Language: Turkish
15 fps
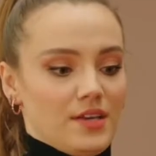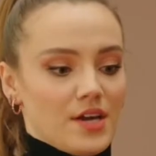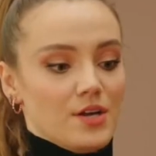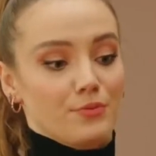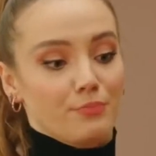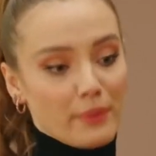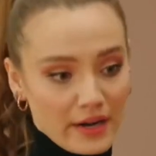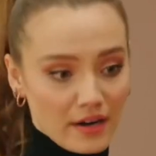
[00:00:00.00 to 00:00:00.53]

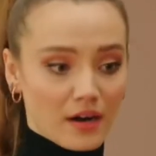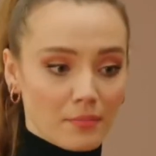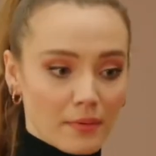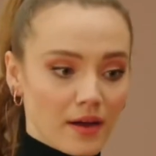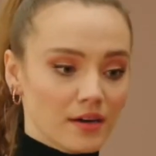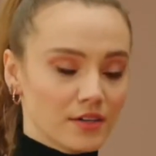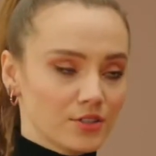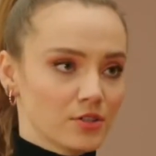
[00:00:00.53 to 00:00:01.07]
yani
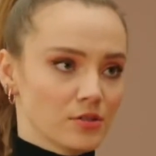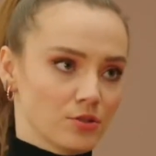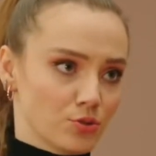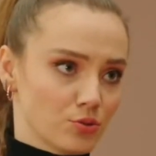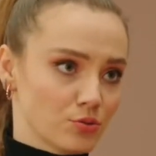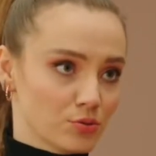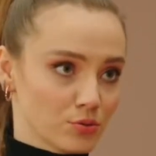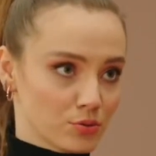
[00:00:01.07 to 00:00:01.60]
beraber
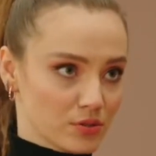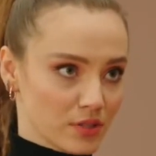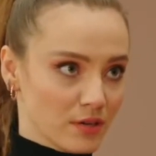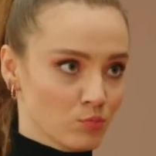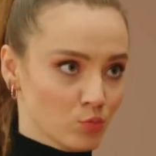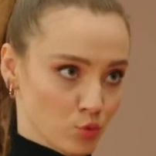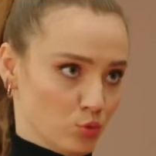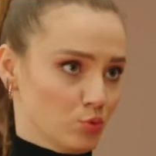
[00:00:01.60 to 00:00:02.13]
çalışıyoruz diye
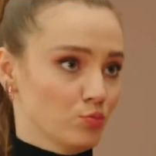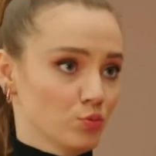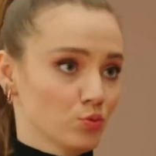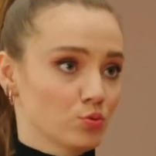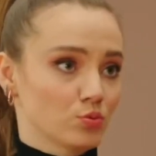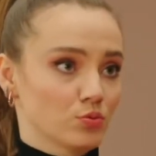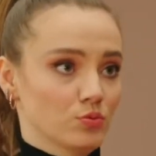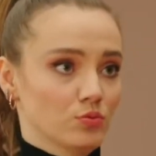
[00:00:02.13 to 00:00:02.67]
mutlu
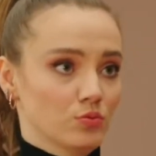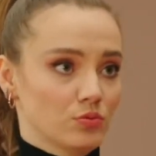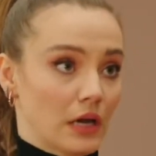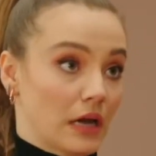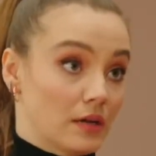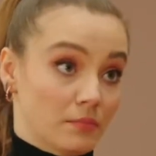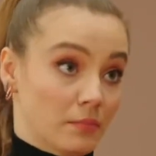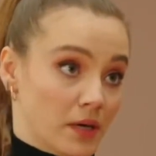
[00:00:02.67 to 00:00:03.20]
musun?
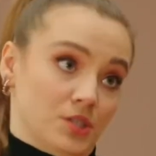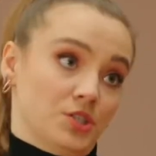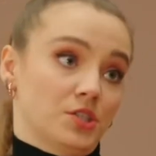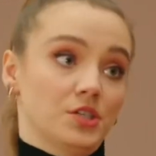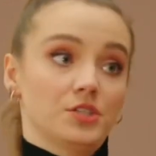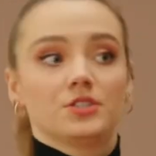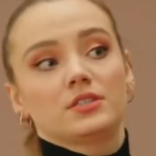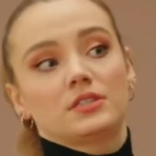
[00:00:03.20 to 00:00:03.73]
Yani başta
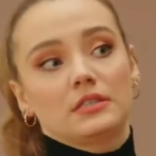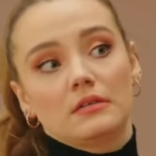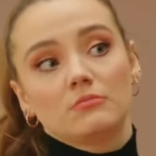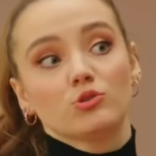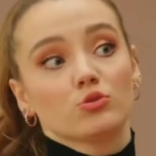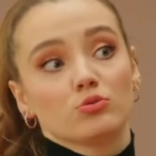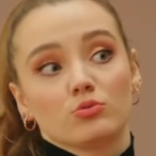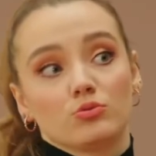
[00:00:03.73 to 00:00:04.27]
hiç
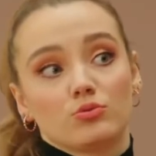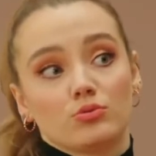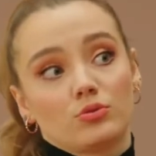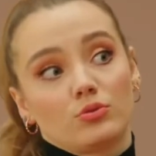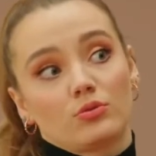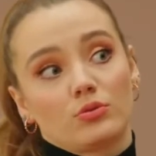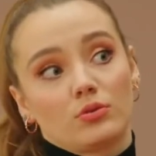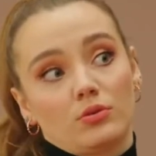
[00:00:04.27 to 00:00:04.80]
istemiyordun
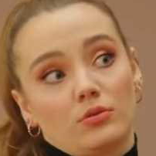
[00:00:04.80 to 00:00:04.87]
çünkü.